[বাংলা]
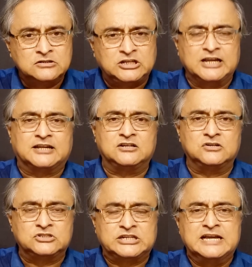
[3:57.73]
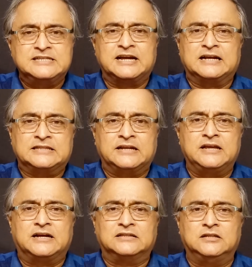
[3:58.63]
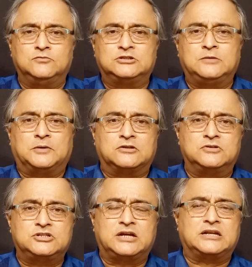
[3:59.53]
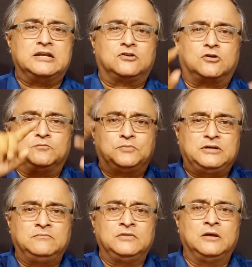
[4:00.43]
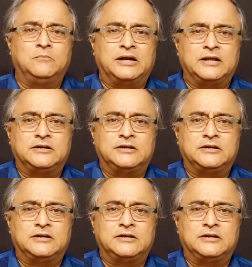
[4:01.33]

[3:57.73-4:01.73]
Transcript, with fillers: ঠিক সেই জায়গায় দাঁড়িয়ে গান্ধী মূর্তির পাদদেশে একটা ইনকমপ্লিট মানে